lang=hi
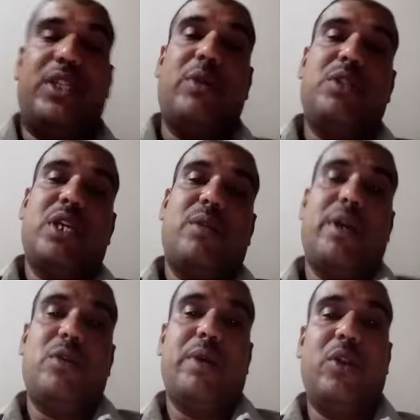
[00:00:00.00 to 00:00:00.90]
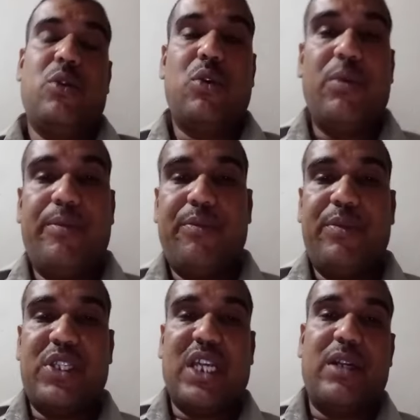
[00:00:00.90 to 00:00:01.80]
तेवी सार भाई बहनों को
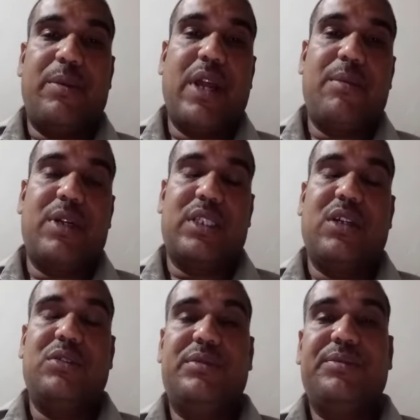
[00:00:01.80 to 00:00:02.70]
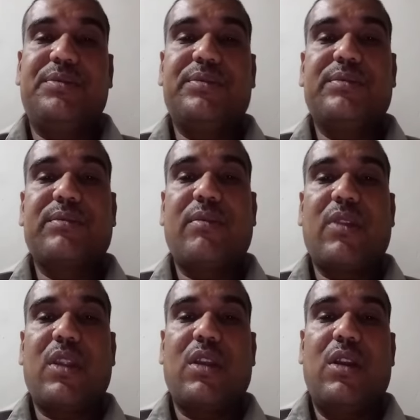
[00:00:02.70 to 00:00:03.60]
मैं सादर प्रणाम करता हूँ
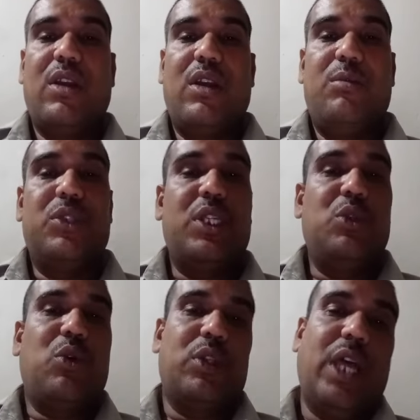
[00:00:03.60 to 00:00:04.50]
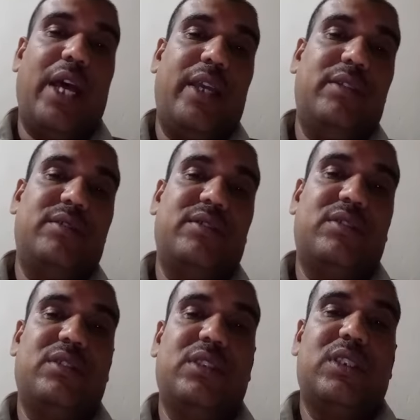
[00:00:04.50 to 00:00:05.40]
मुझे दुख होता है
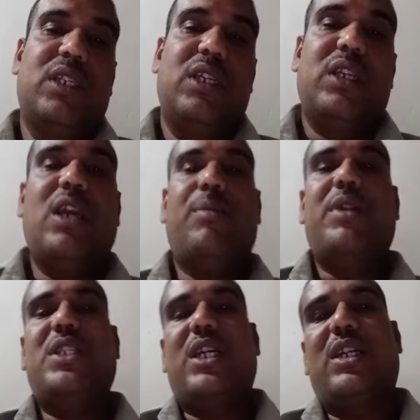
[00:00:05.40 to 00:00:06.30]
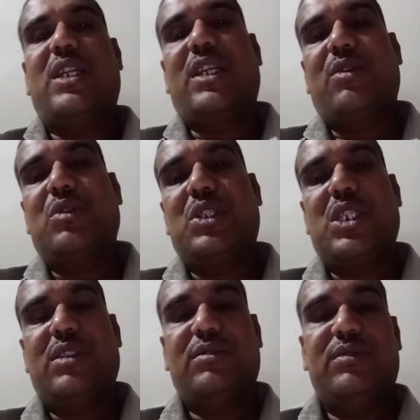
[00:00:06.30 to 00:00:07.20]
कि अपने संगठन के
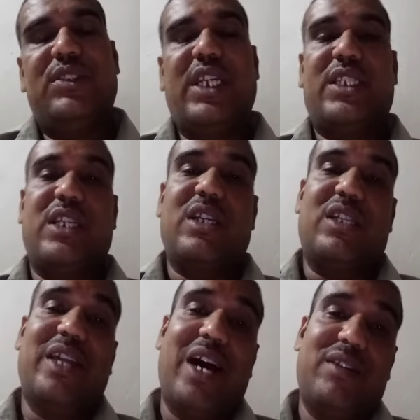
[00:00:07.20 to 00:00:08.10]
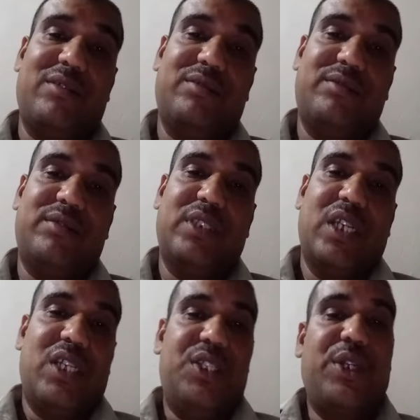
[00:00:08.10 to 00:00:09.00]
कुछ जयचंद गद्दार
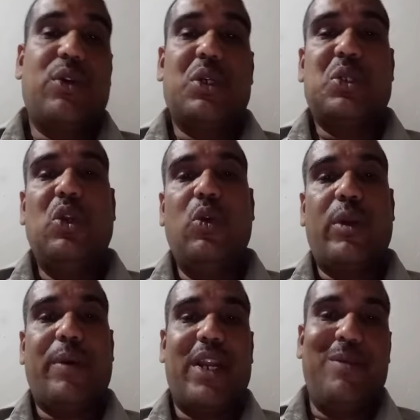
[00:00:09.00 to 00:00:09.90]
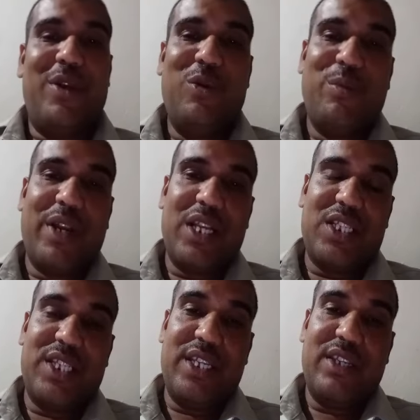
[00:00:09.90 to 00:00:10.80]
जिनको कि चुल्लू और पानी में डूब मरना
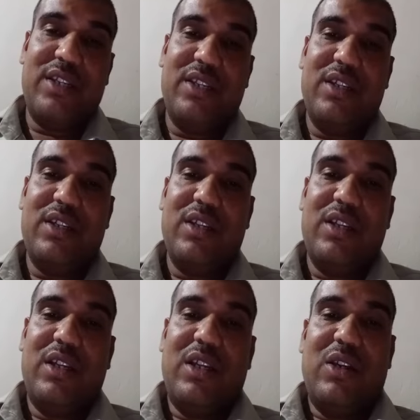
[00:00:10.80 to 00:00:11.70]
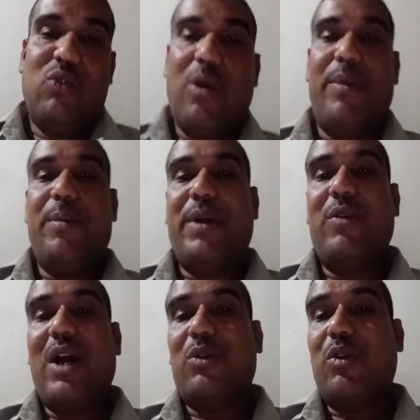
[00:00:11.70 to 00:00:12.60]
चाहिए वो अपने
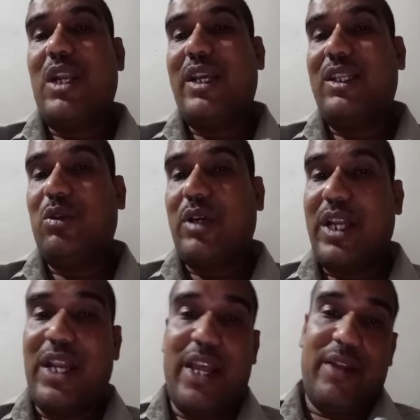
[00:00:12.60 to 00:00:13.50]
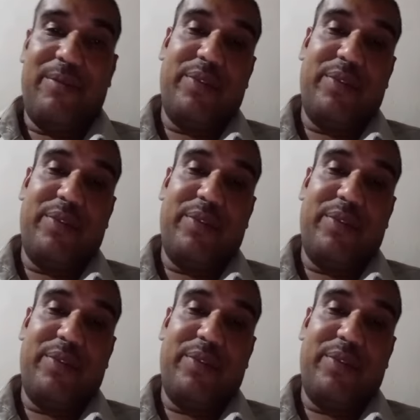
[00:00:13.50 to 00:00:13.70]
परिवार को कलंकित तो कर ही रहे